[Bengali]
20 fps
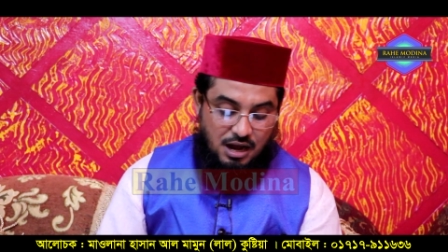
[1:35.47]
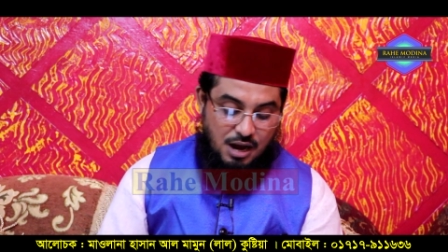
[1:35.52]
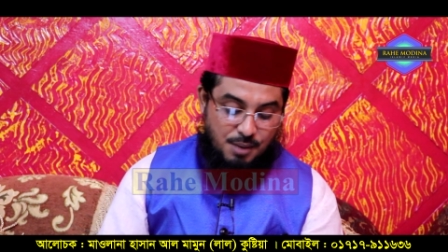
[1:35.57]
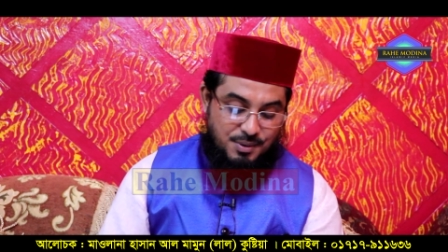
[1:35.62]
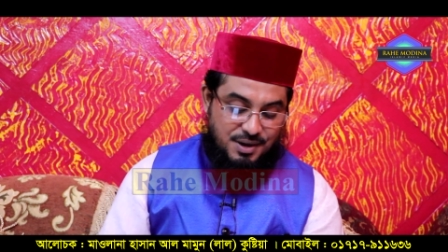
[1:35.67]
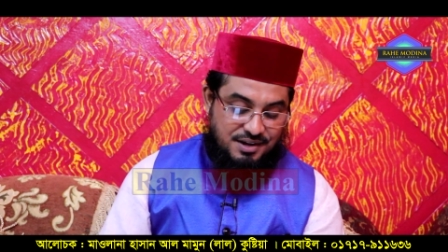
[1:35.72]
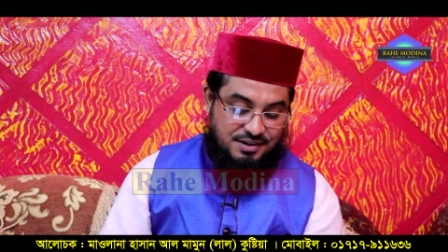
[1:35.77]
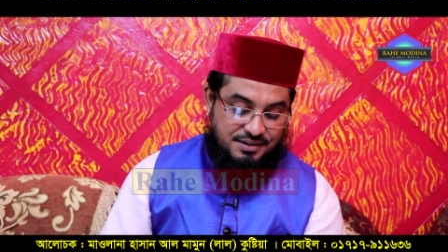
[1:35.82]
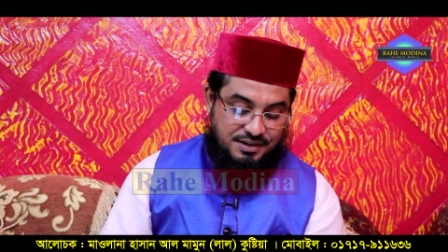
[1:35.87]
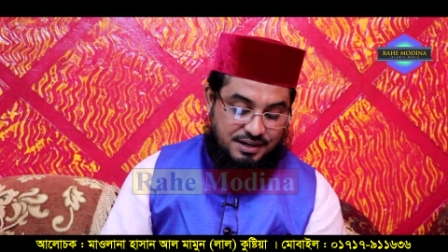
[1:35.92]

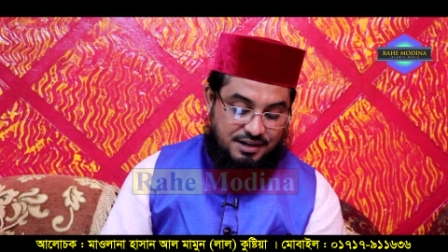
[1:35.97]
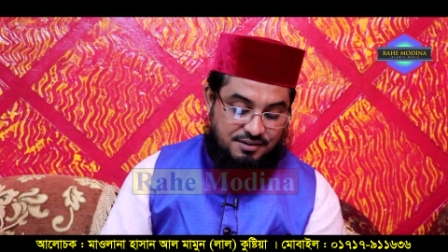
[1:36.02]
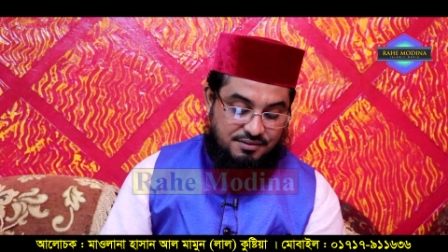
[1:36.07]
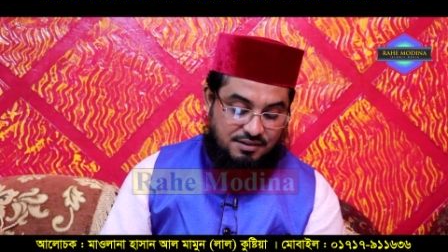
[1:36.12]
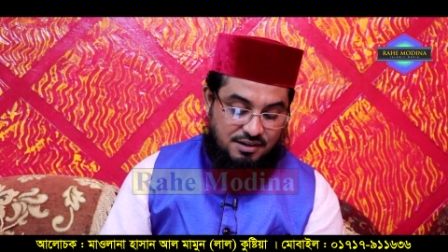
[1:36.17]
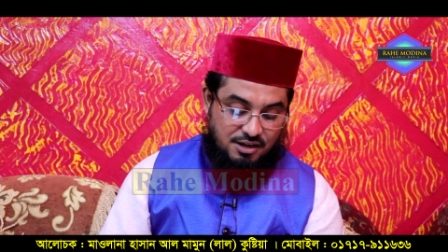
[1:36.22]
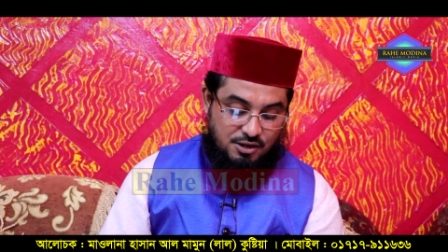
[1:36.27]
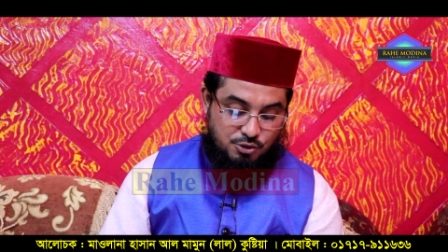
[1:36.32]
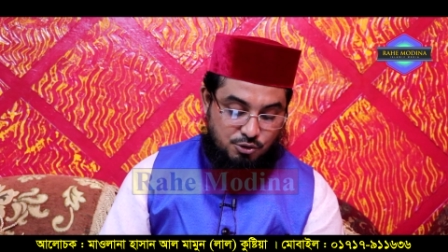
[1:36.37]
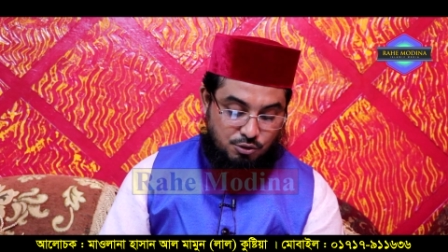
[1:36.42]
আমার রেখে
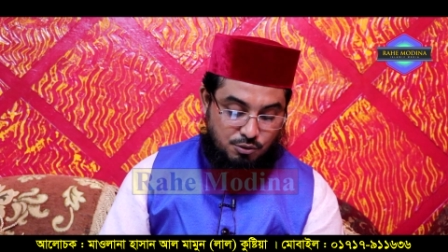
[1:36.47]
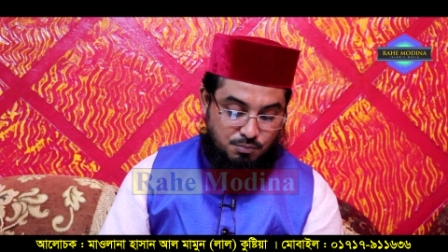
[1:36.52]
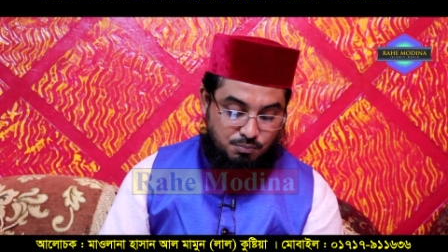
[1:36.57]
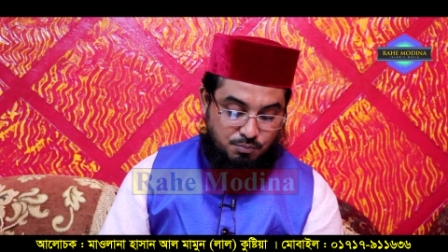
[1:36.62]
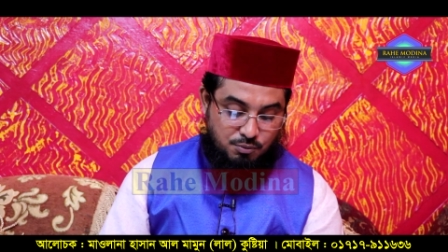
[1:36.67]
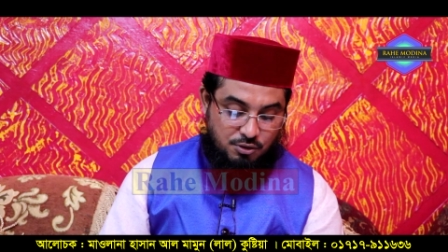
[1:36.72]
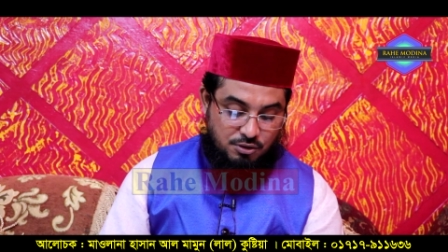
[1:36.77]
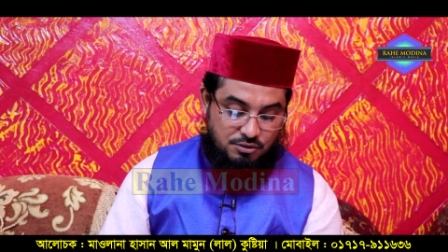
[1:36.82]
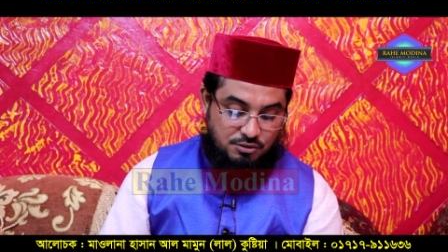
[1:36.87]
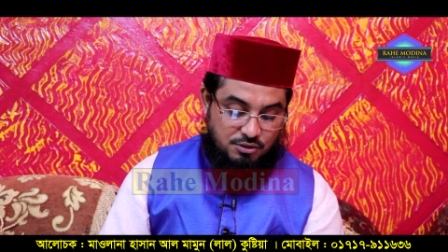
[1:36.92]
যাওয়া
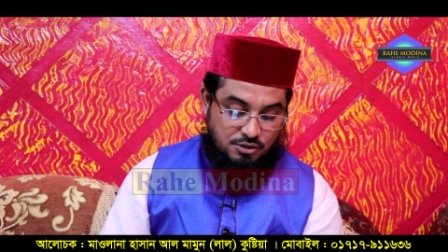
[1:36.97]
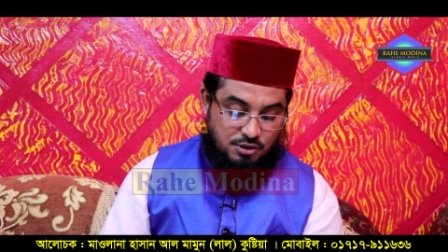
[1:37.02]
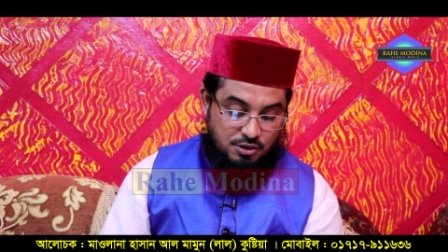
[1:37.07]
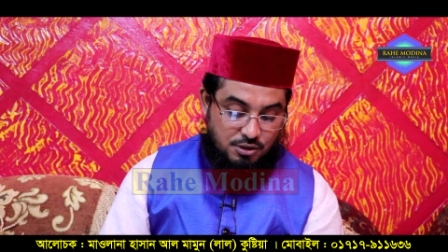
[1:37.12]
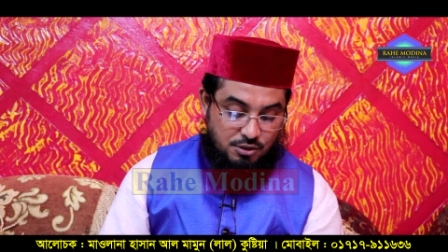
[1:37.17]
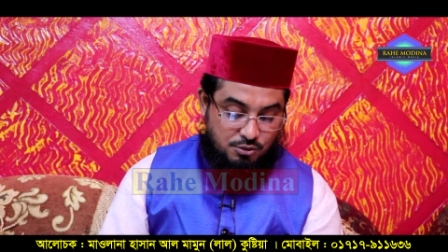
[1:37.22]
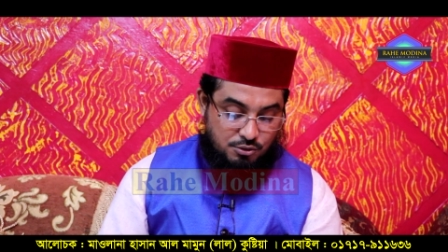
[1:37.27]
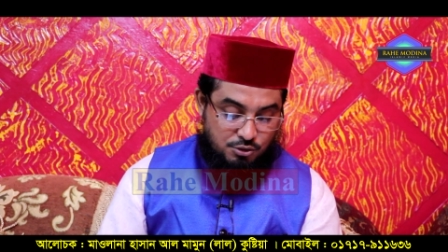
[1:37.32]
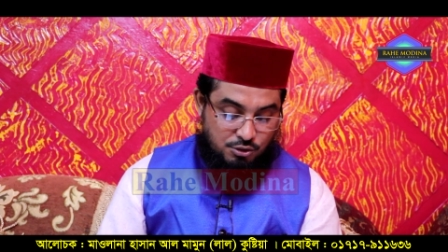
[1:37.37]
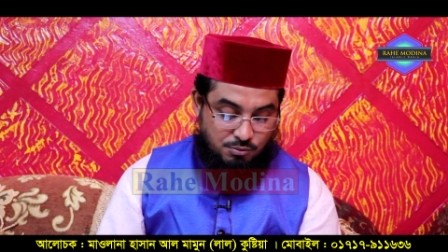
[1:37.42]
সম্পদ
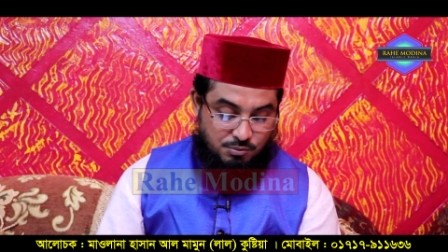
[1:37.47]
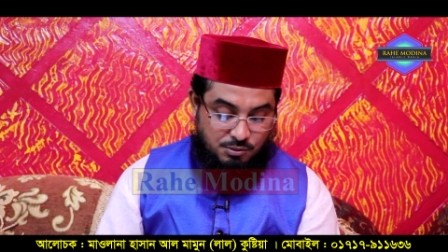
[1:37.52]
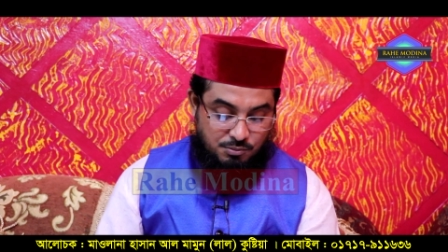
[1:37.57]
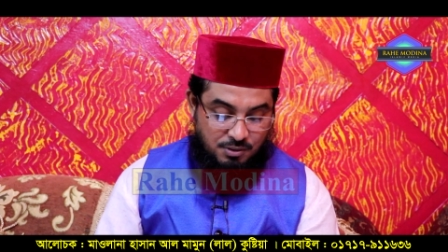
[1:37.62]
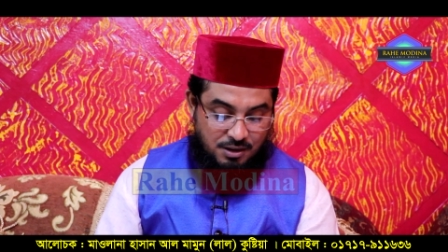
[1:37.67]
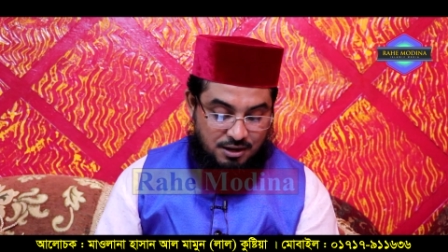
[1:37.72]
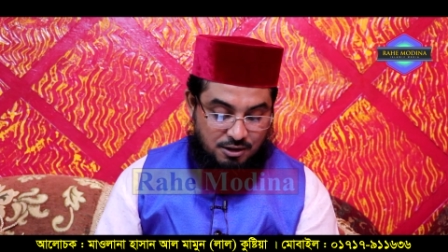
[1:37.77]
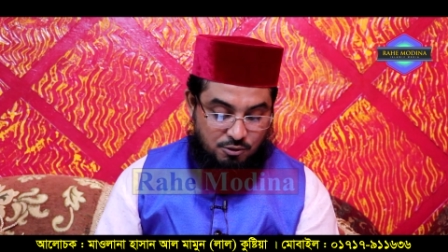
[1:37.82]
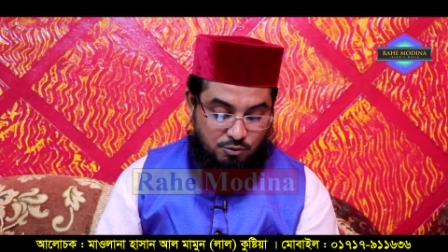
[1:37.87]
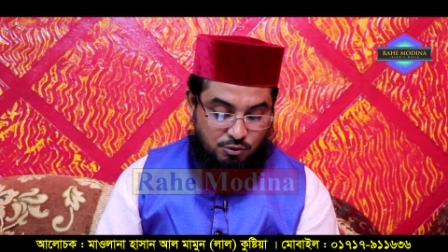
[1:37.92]
সবই
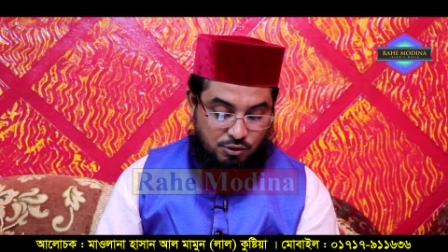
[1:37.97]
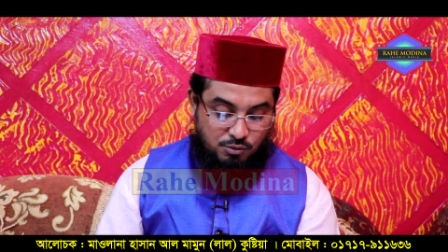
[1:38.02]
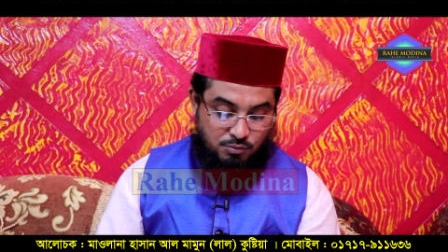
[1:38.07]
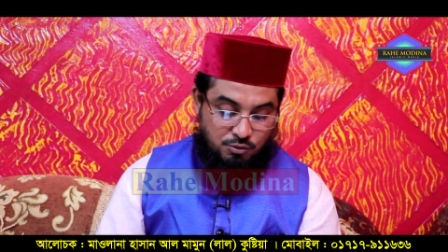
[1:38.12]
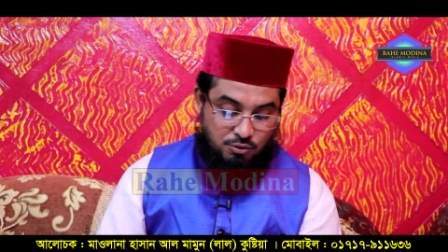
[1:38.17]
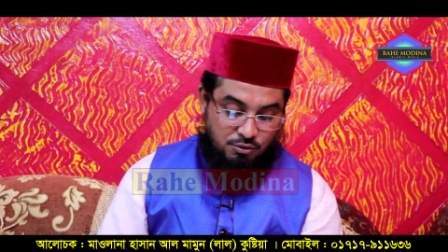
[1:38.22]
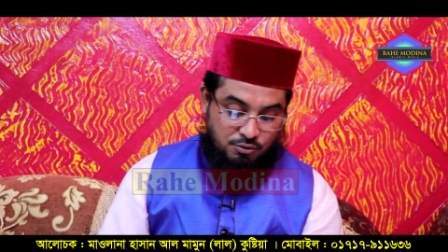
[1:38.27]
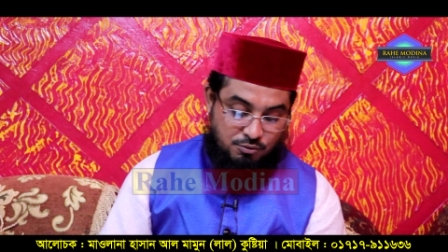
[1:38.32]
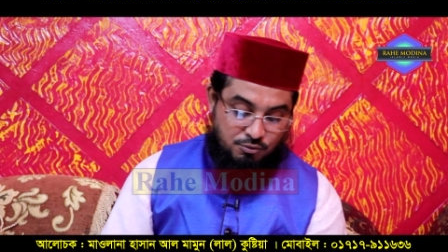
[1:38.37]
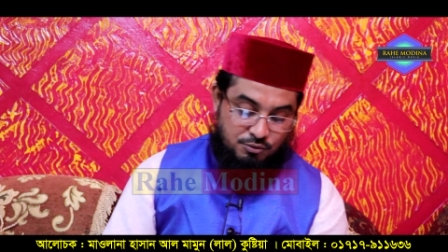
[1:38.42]
ভাগ করে
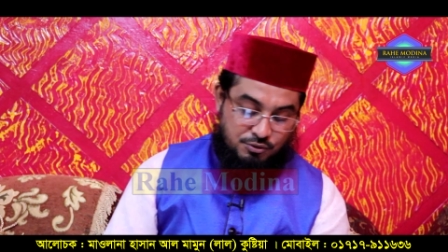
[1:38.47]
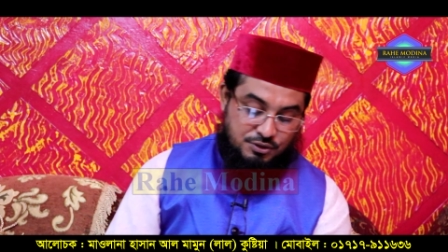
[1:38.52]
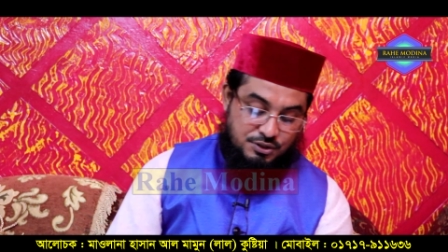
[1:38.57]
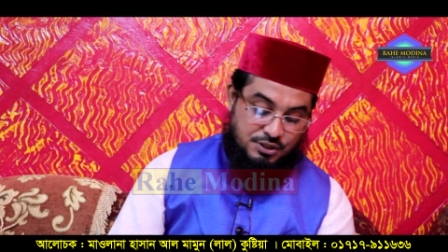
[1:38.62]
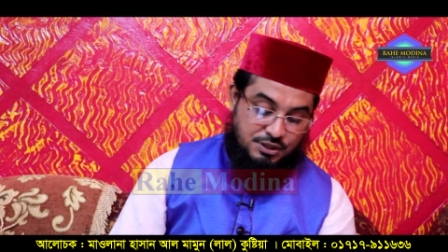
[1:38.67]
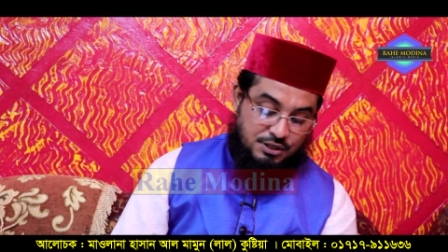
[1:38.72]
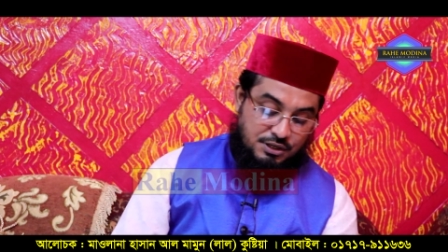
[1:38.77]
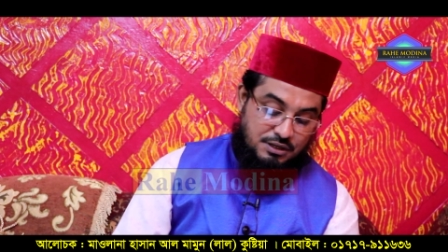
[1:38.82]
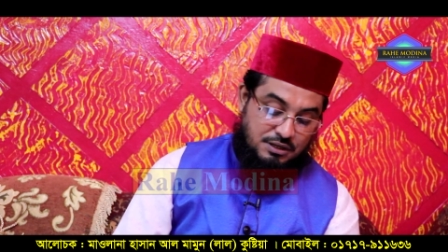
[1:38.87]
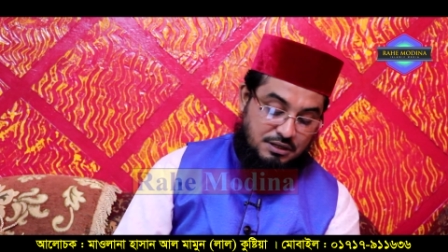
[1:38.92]
ভোগ করছে